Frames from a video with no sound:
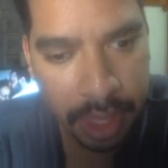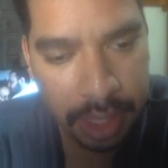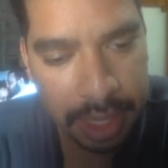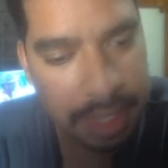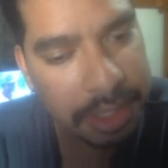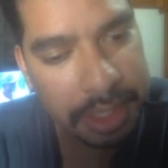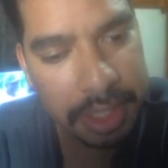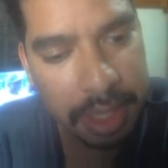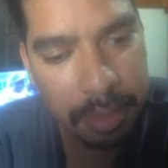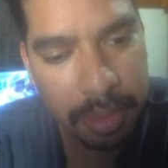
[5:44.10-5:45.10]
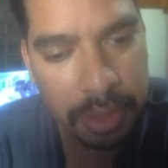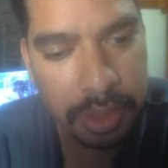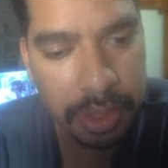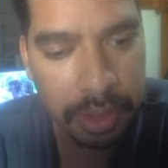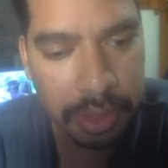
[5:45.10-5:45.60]
da Disney,
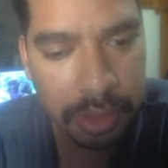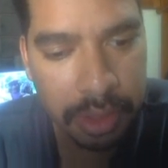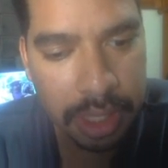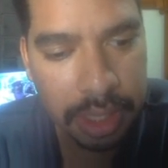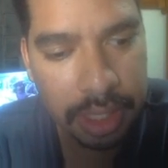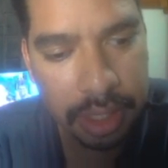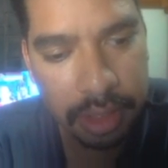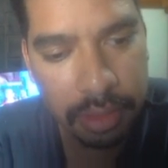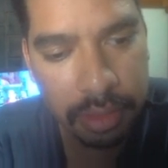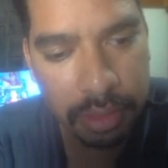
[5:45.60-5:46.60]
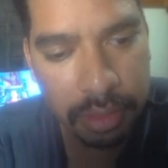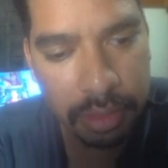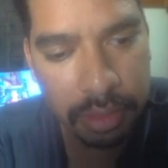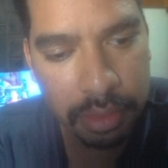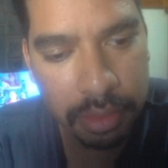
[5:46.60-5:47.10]
Bold continua a ter um
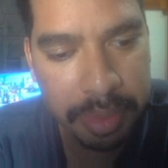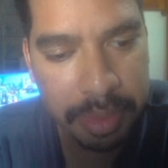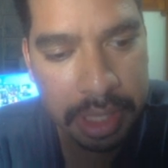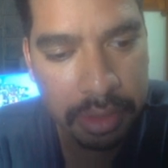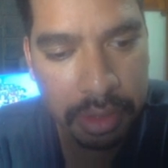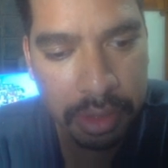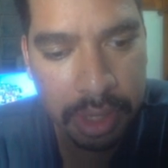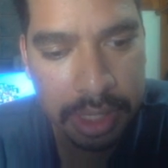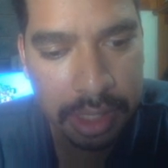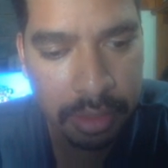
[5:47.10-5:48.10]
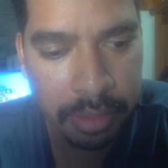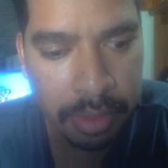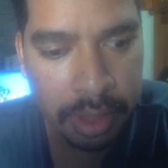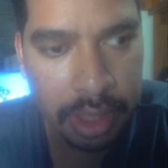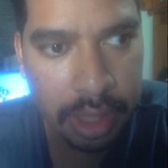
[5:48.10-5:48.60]
lugar especial no coração
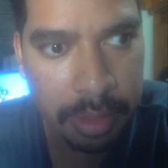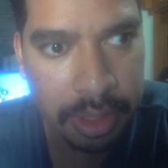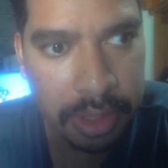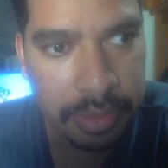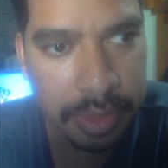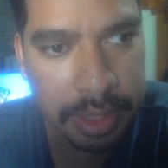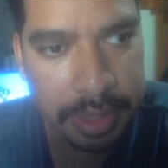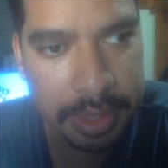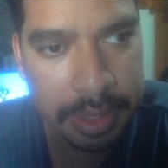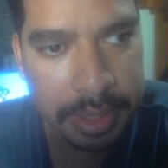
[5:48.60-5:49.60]
de muitos fãs